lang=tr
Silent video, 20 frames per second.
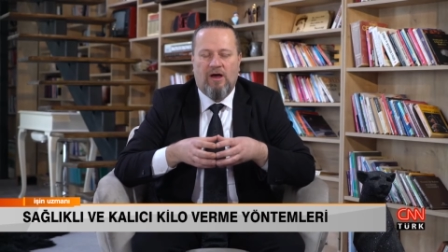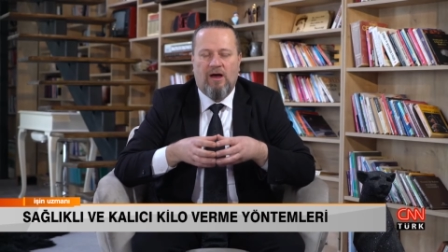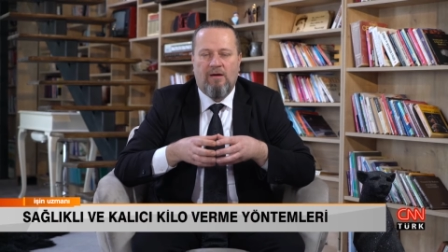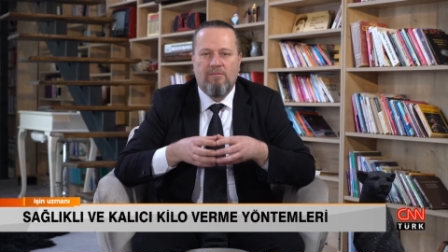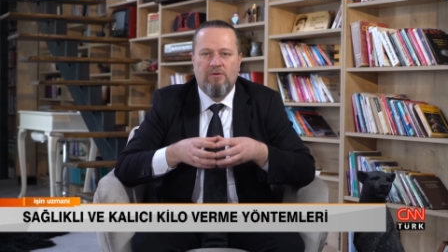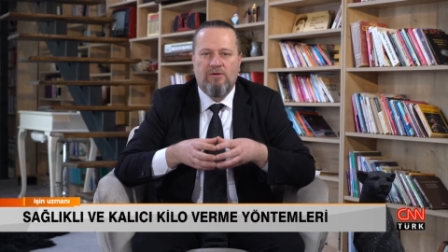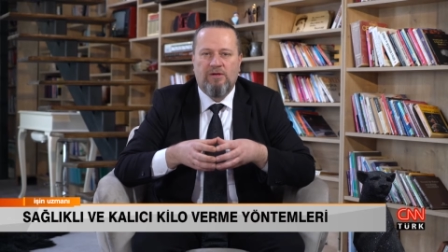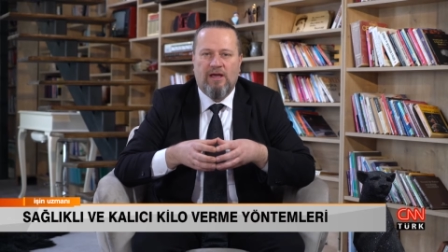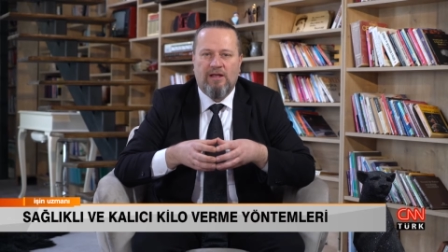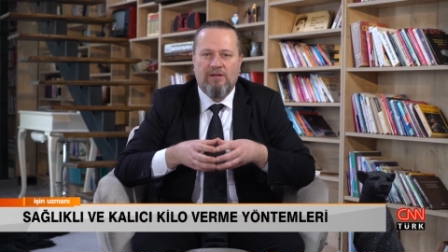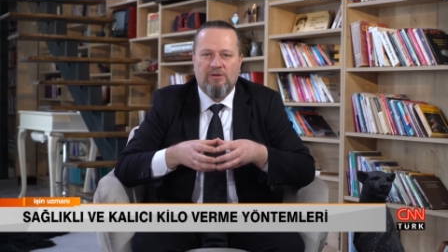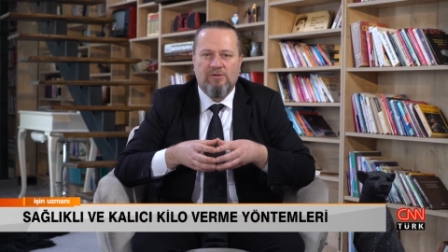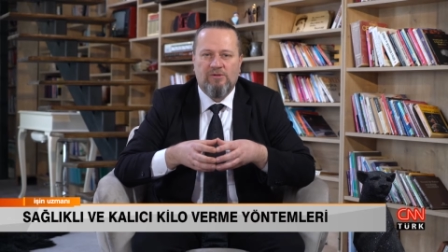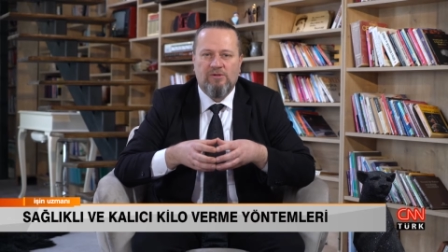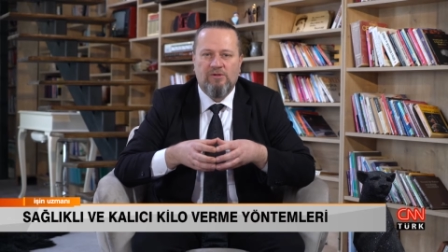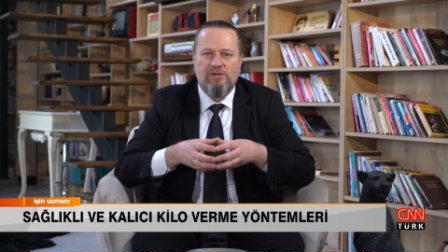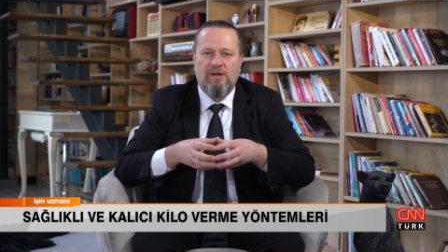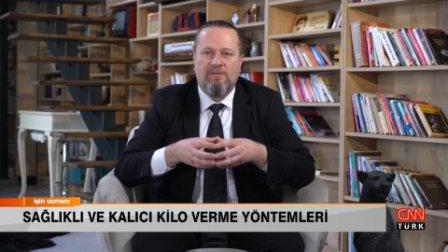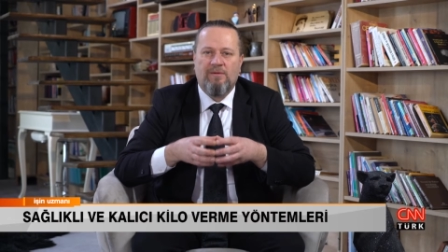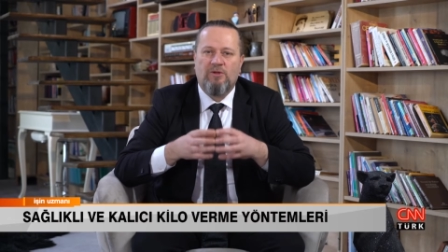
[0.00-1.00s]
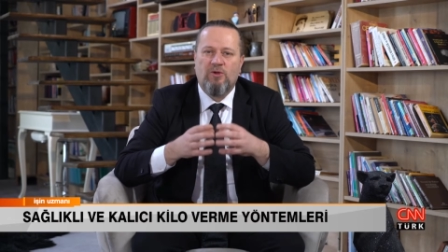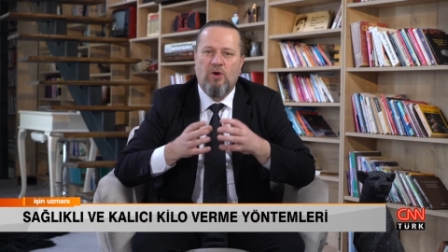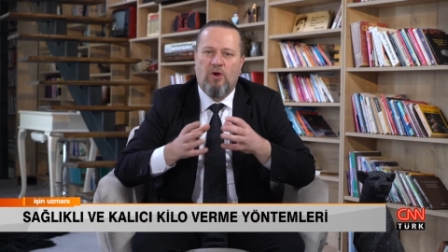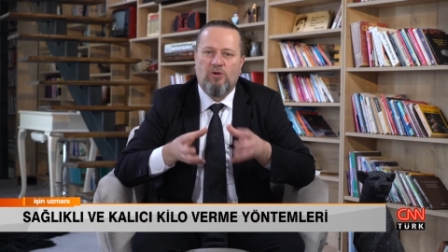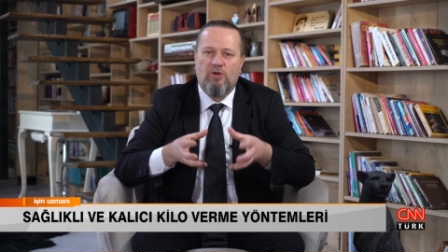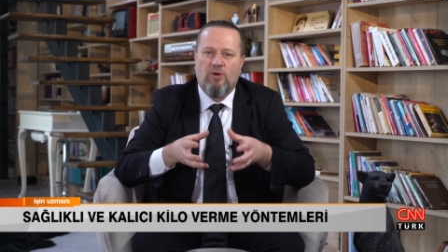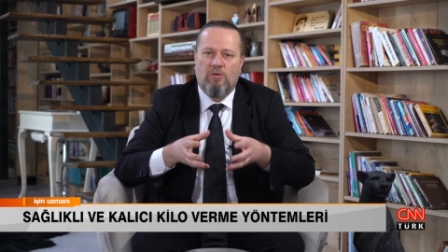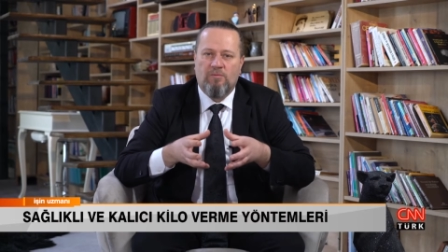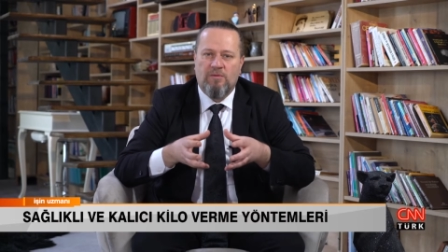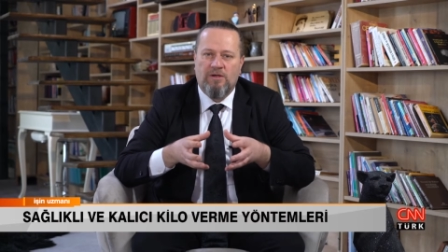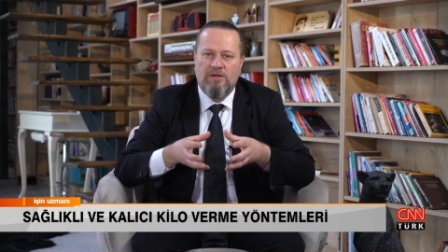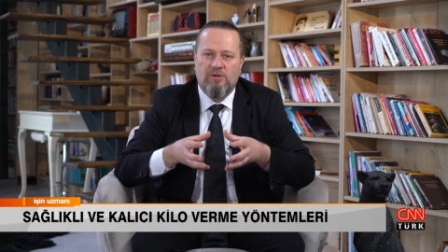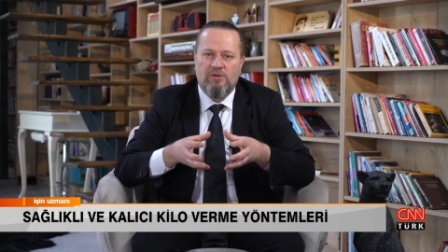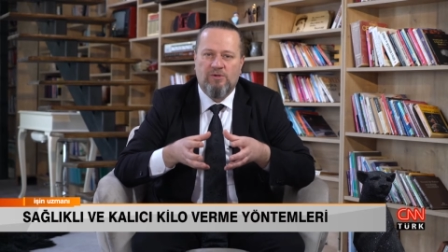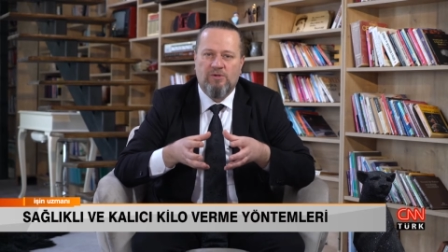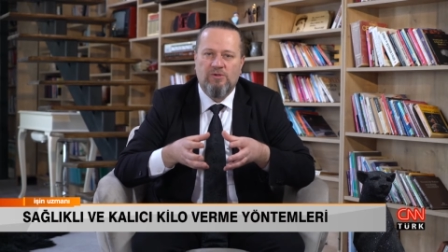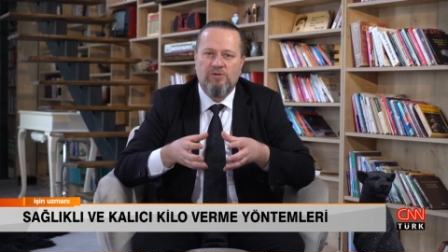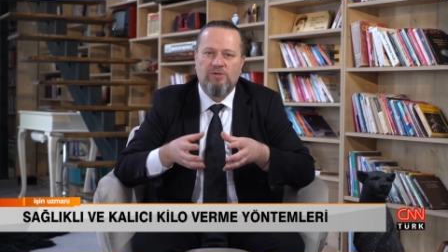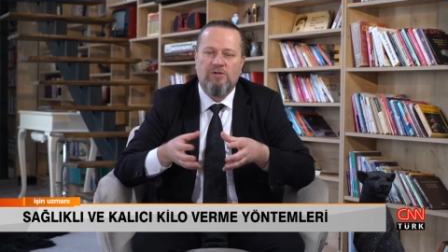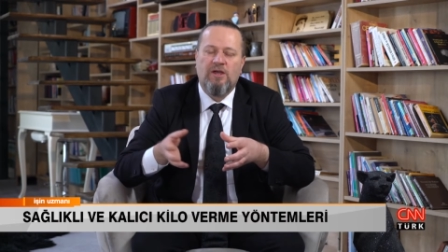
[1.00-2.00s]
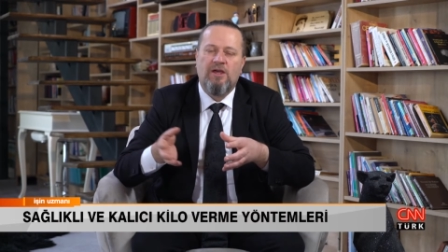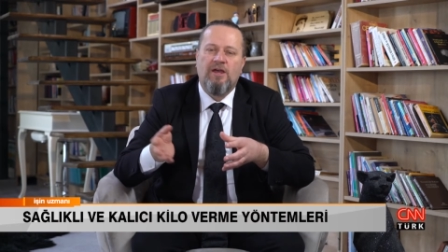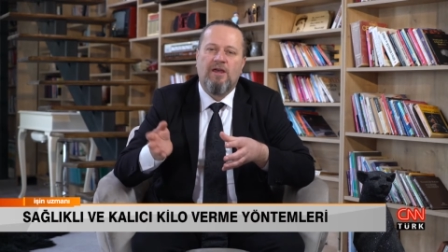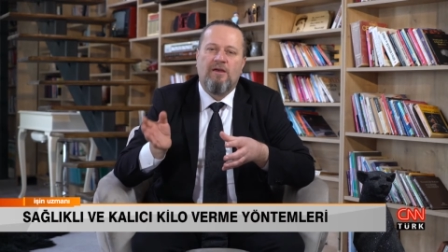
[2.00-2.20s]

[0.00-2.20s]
Hamburger yiyorsunuz ama 4 lokma yiyorsunuz.